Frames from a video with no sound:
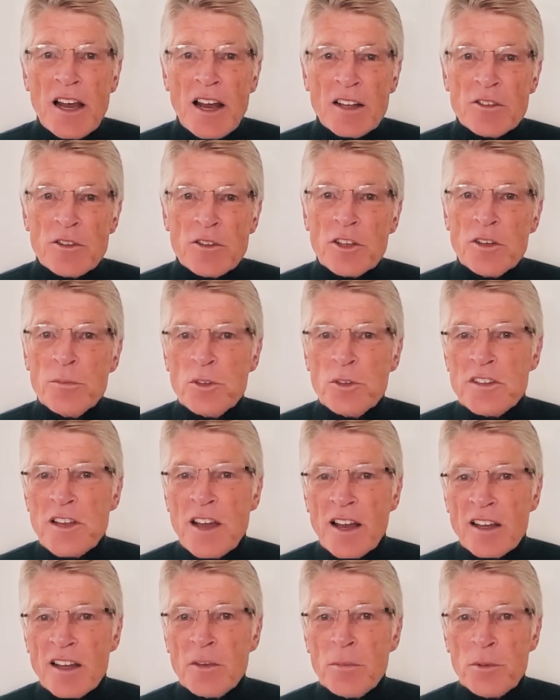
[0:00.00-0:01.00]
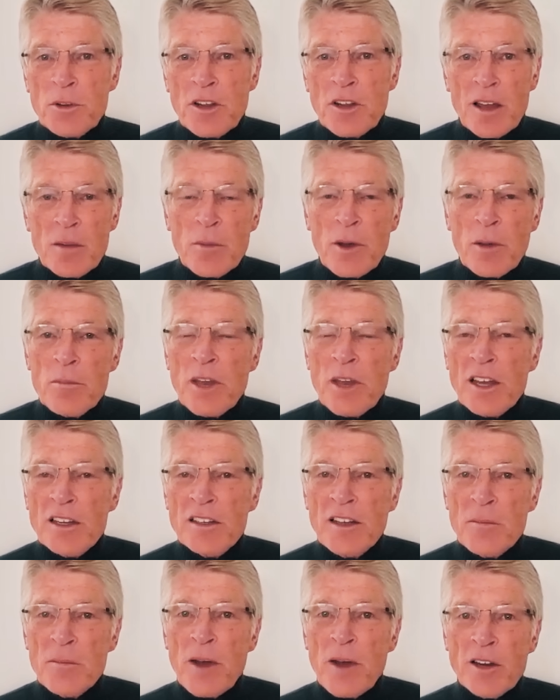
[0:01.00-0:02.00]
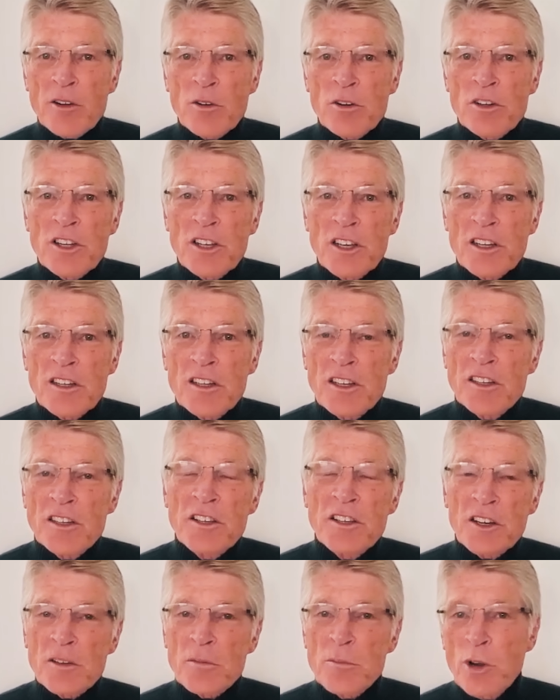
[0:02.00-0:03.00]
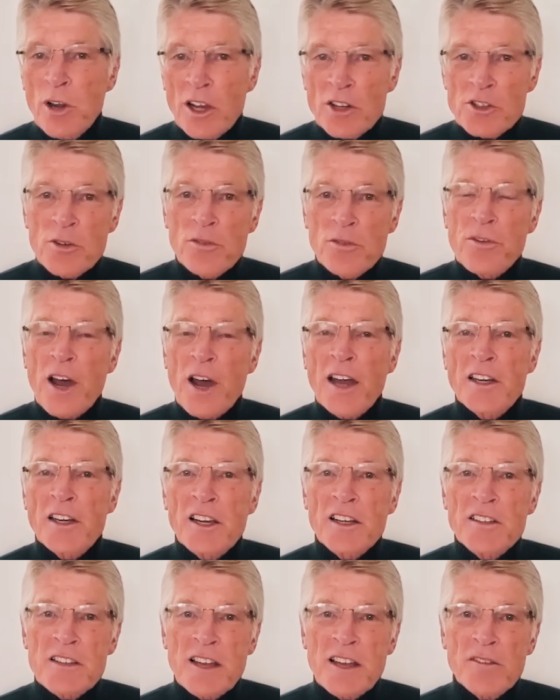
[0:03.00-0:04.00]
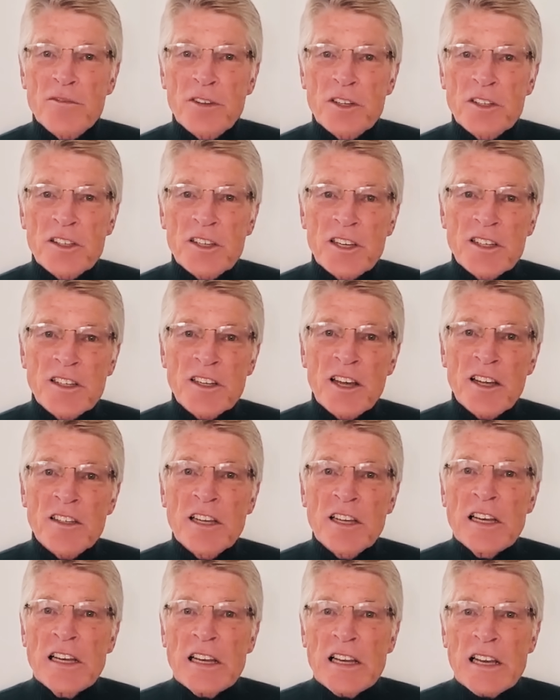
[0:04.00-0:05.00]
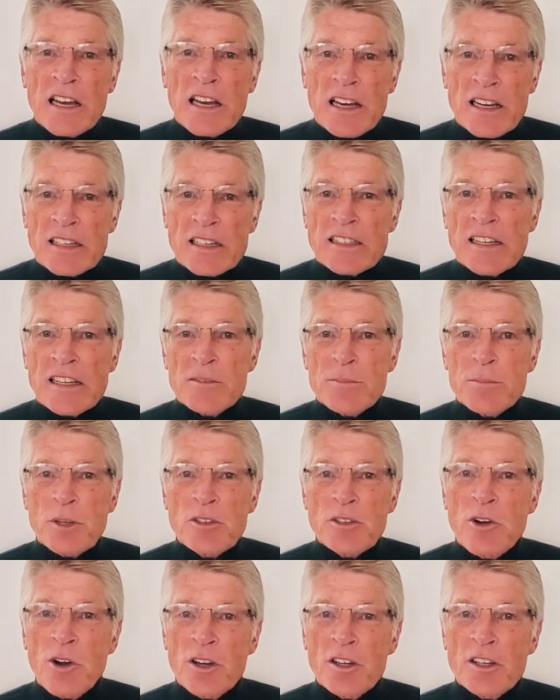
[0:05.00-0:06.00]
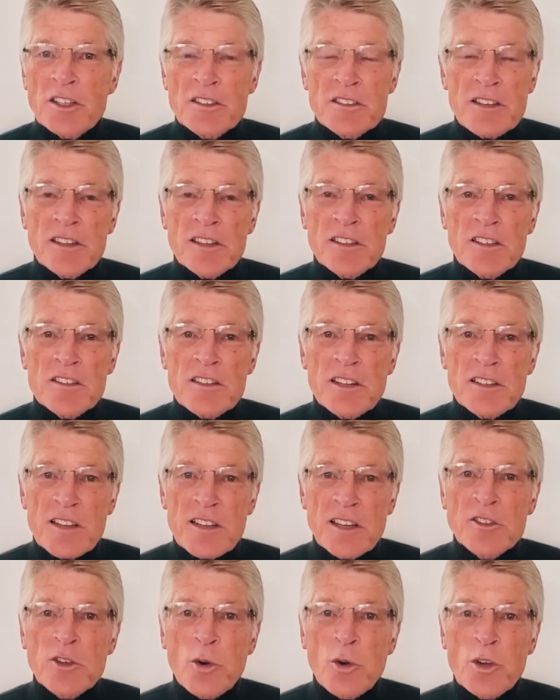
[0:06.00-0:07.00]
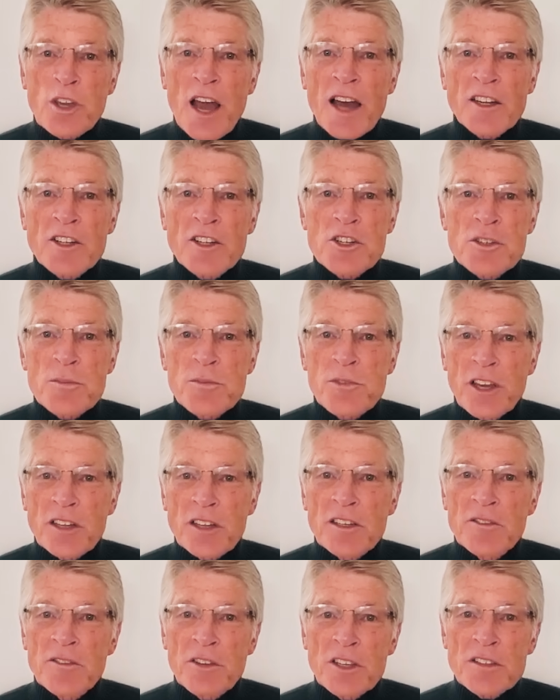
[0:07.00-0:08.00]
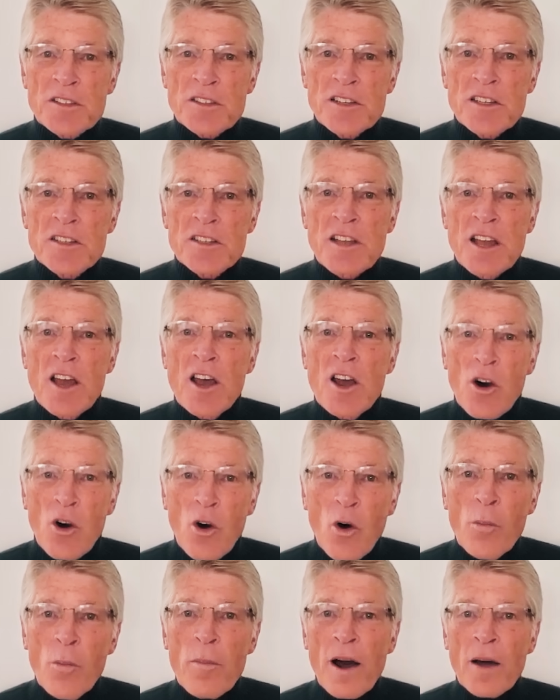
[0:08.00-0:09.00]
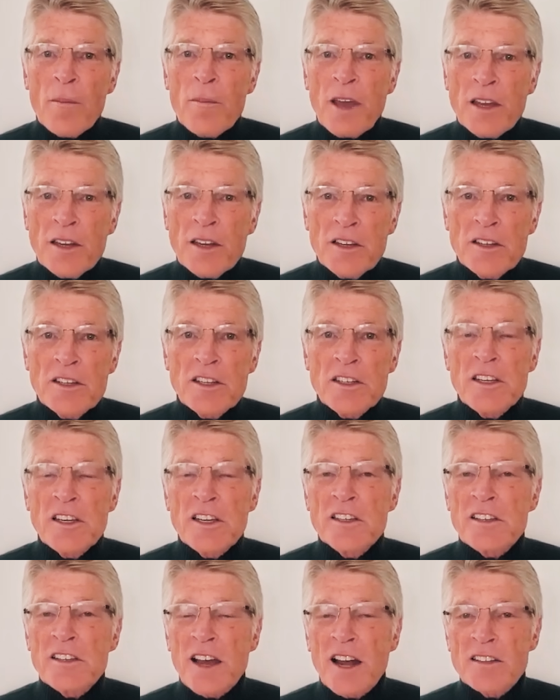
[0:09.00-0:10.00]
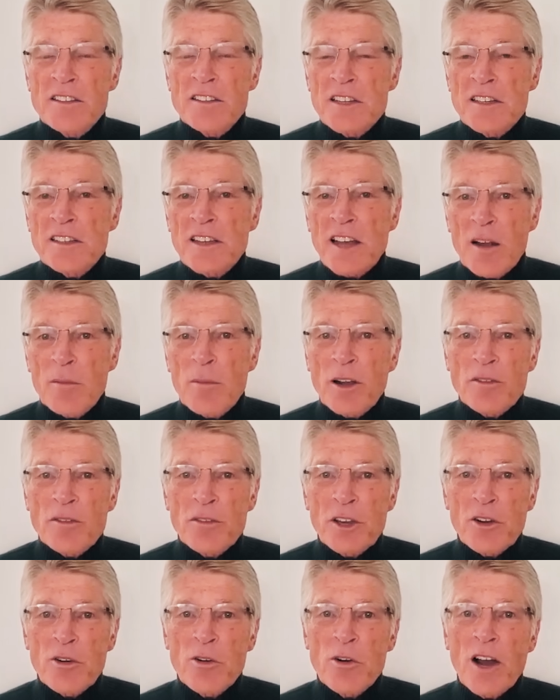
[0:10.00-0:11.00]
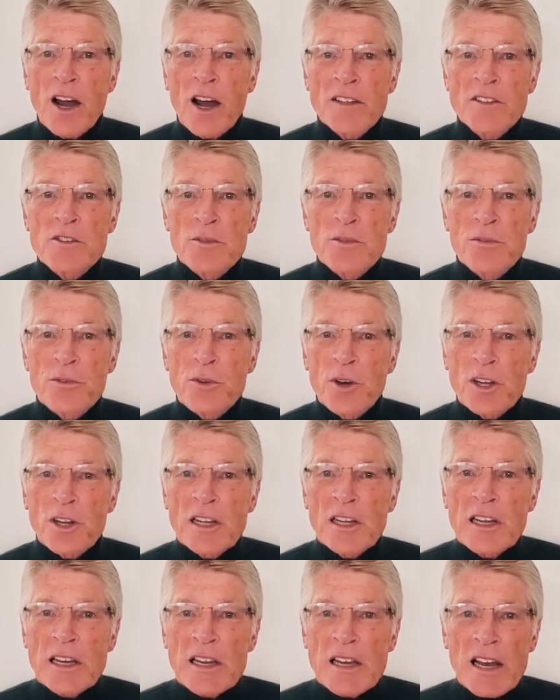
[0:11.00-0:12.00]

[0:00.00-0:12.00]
Also ich muss sagen, ich bin da immer mehr der Meinung, die, die Dirk Müller schon vor einiger Zeit vertreten hat, äh, dass Bitcoin nichts anderes als ein trojanisches Pferd gewesen ist um am Ende die digitalen Zentralbankwährungen einzuführen.